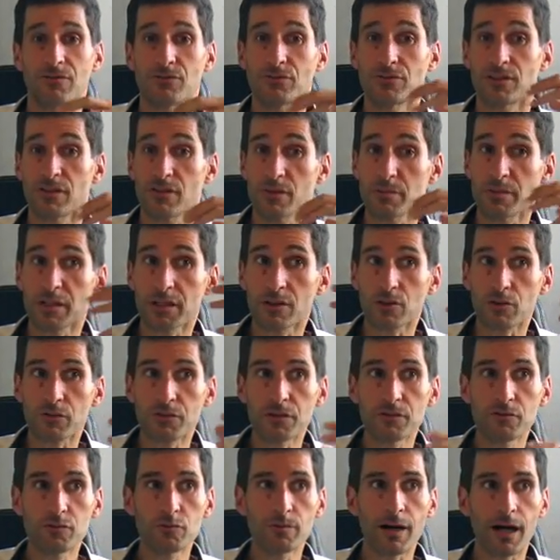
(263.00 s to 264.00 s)
Vous avez bien
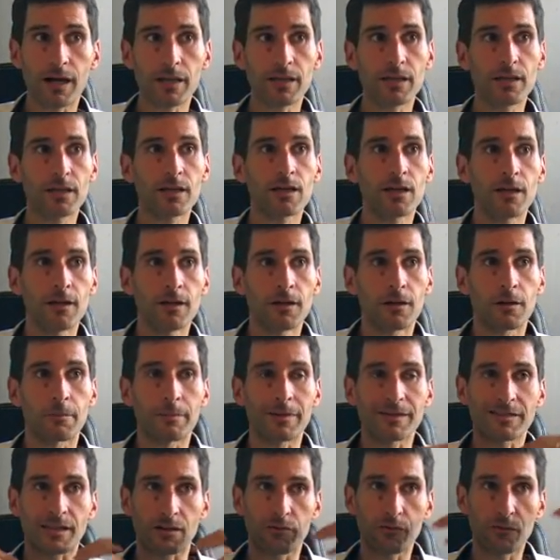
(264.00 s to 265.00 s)
envie de vous marier,
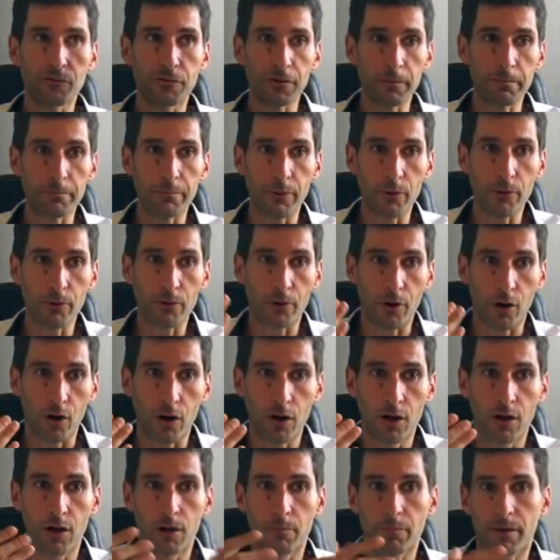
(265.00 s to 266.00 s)
mais ça vous fait
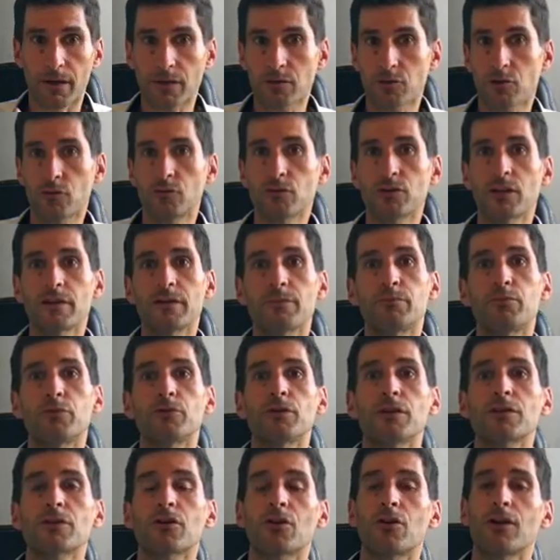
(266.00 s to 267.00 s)
peur, parce que vous avez
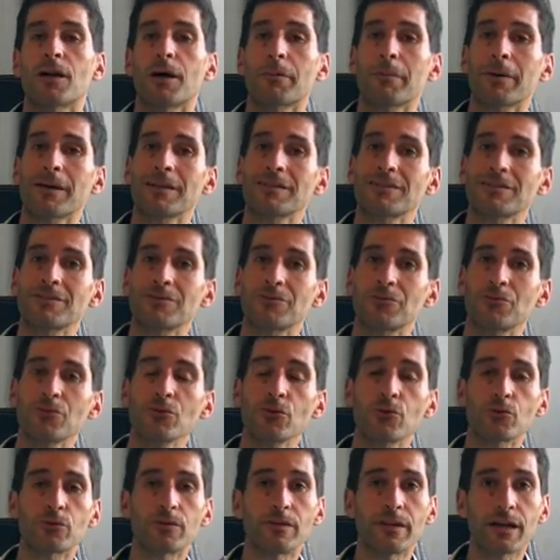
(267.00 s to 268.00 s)
peut-être l'impression
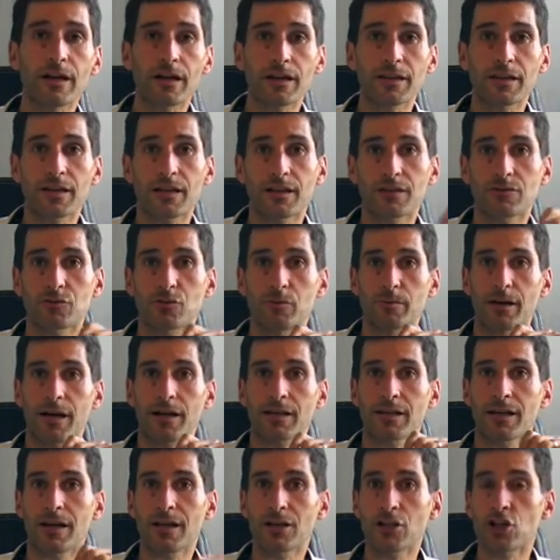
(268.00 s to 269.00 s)
que derrière ce
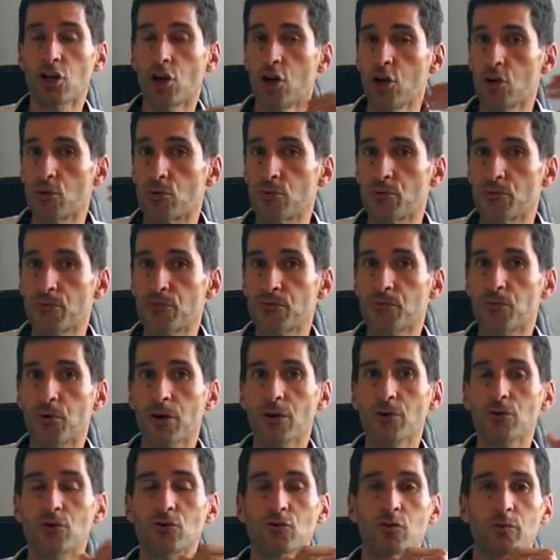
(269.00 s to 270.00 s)
mariage, une
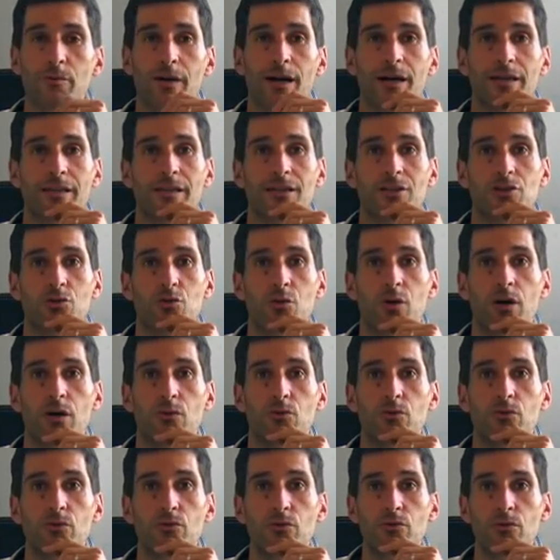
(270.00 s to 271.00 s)
fois que ce mariage aura
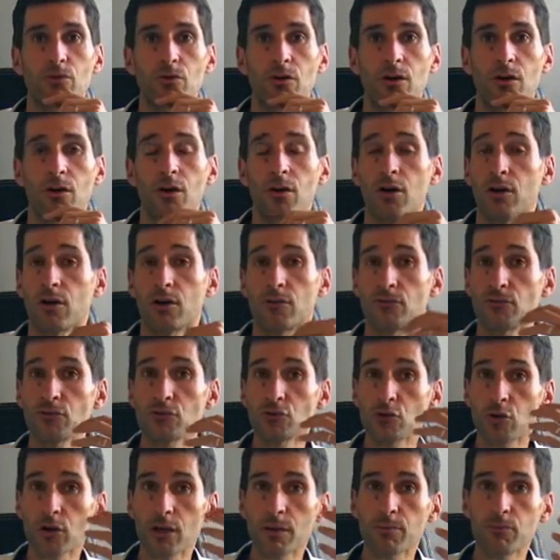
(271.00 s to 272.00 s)
eu lieu, vous ne
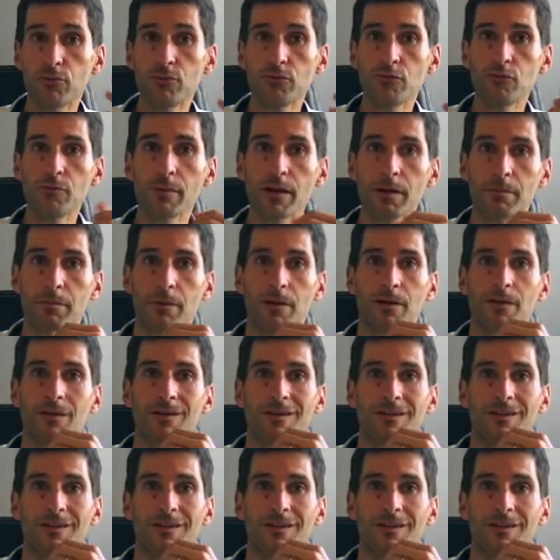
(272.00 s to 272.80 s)
serez plus vous-même.